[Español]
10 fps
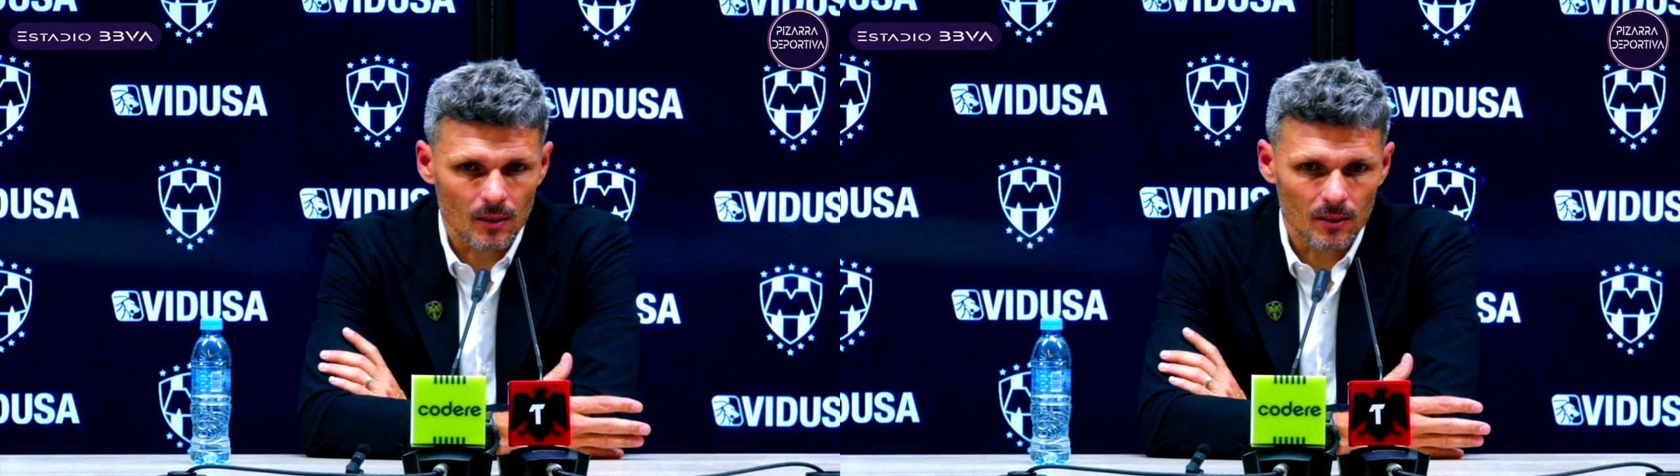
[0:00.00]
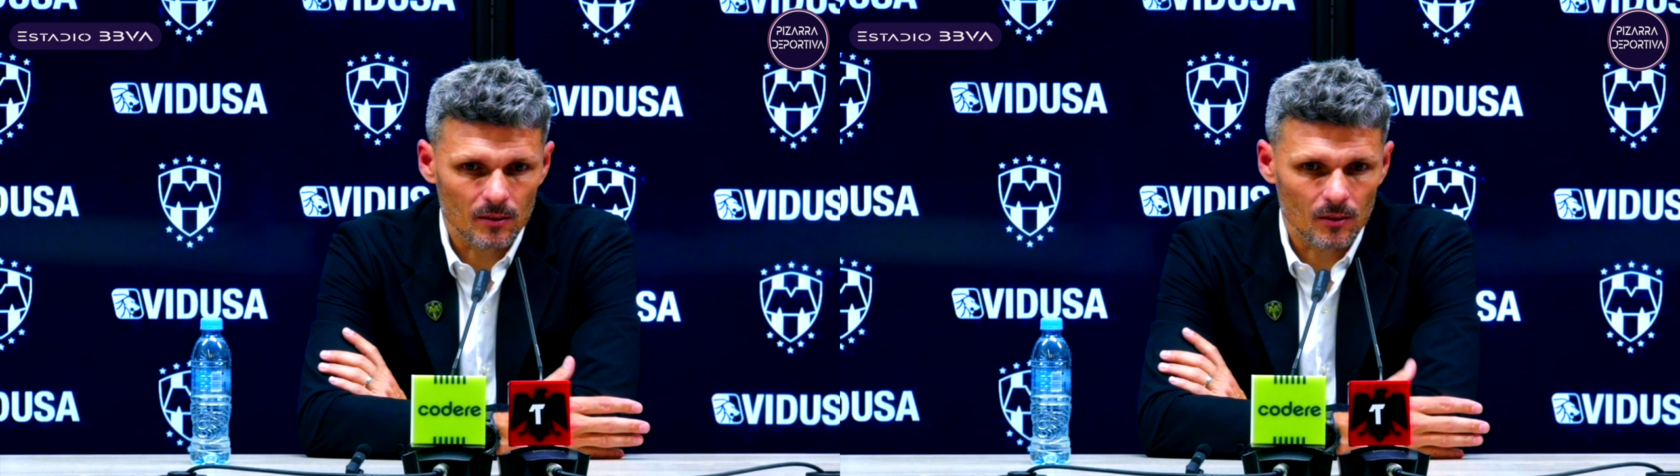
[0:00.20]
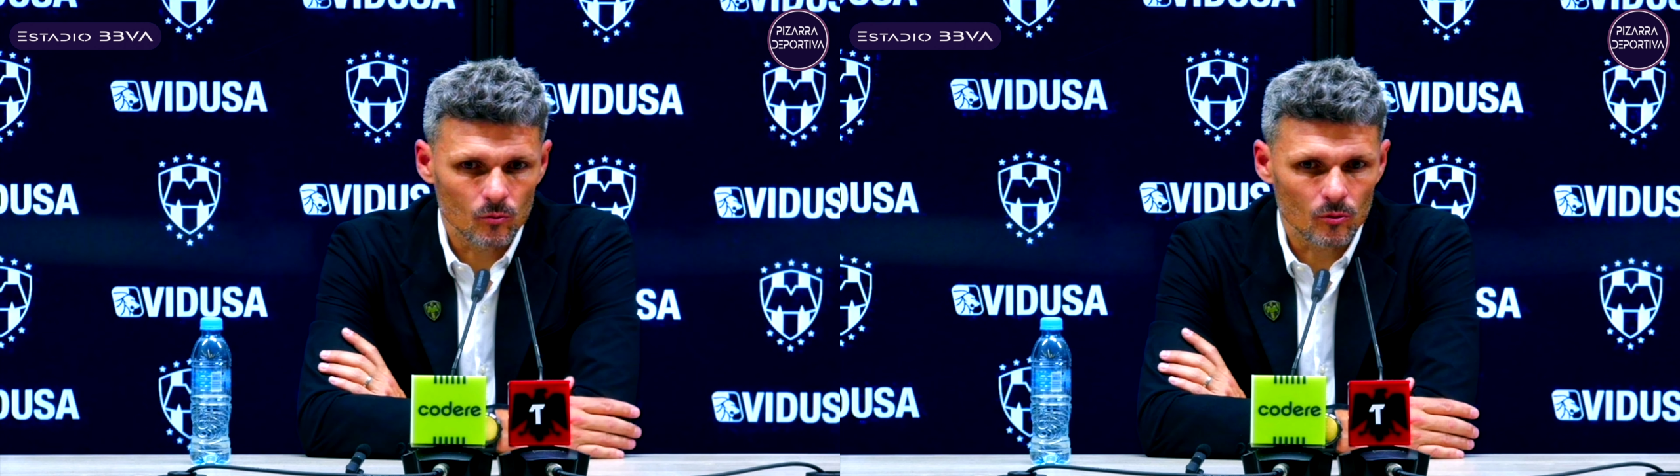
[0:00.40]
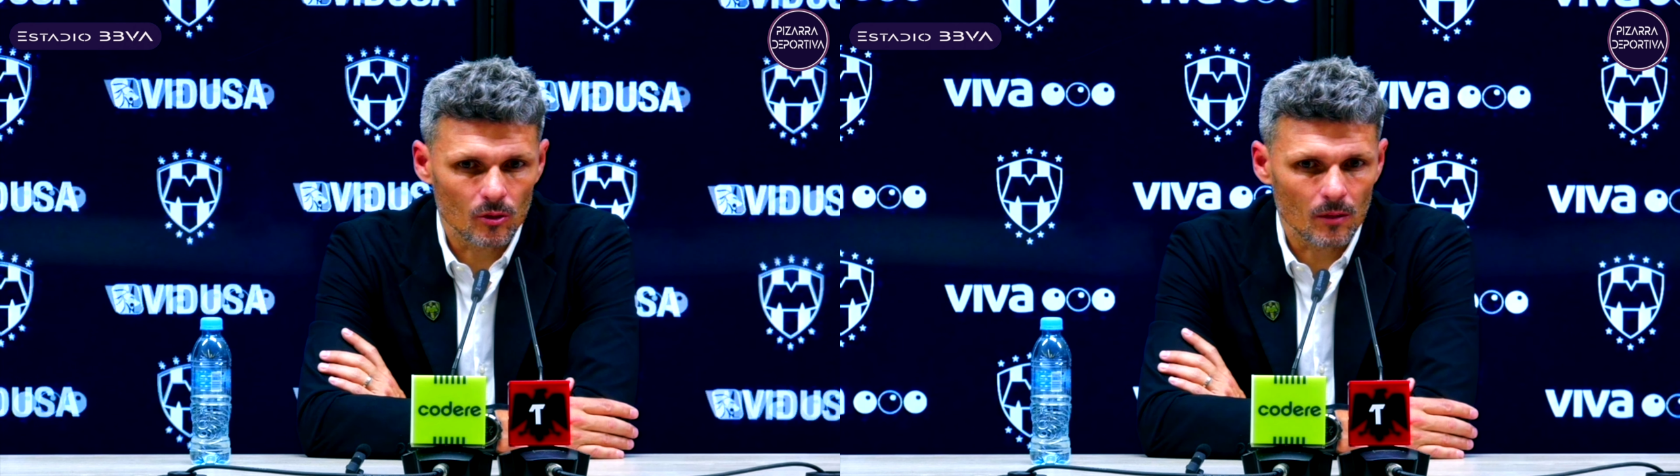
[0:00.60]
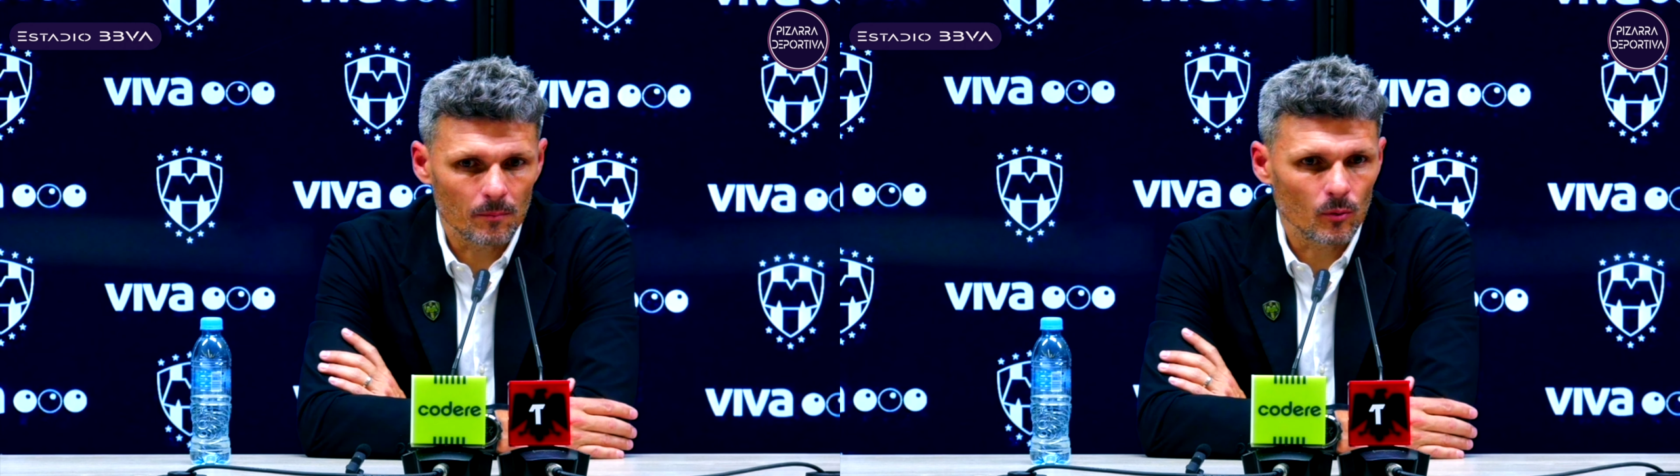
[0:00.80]
En el
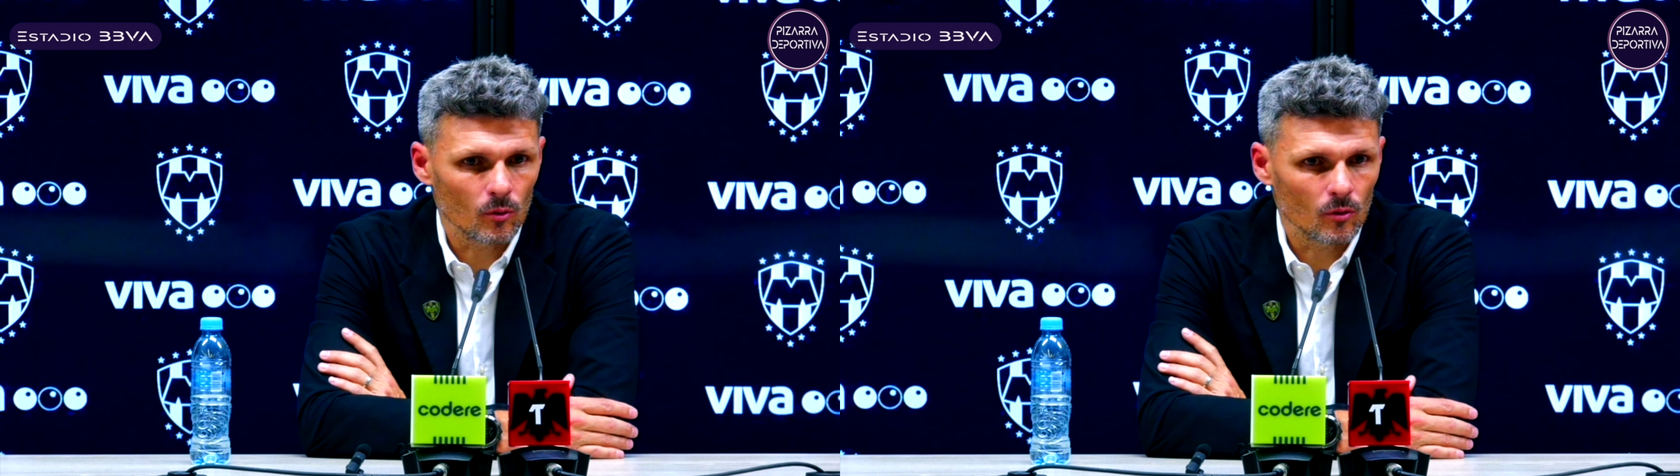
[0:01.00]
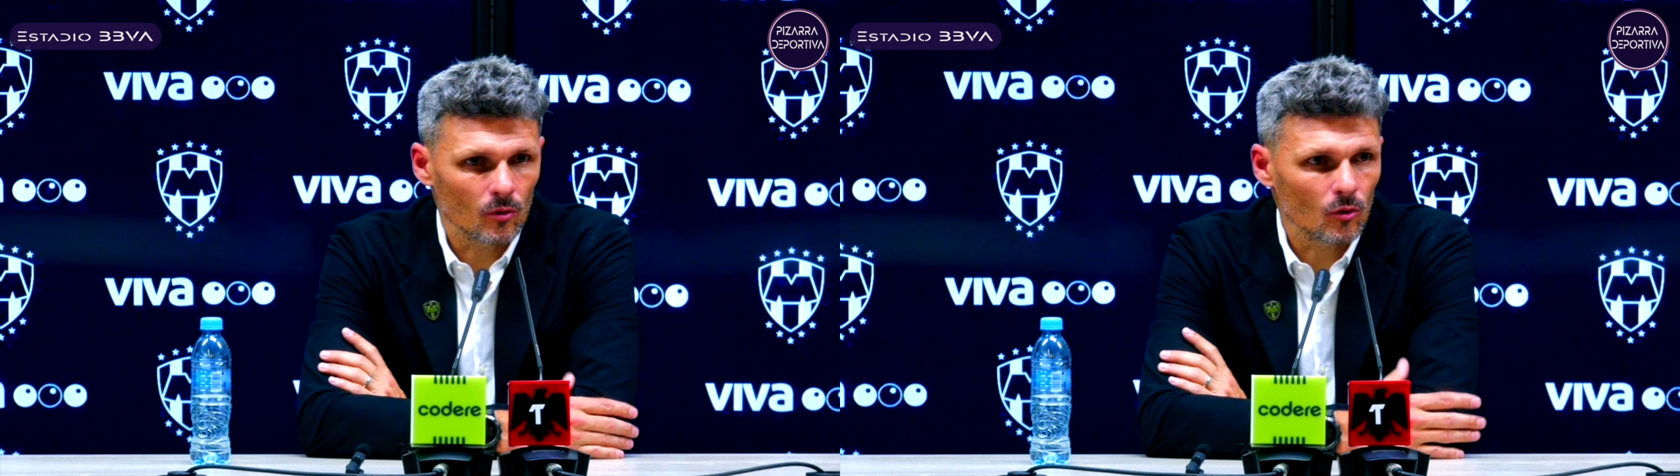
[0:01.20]
segundo tiempo,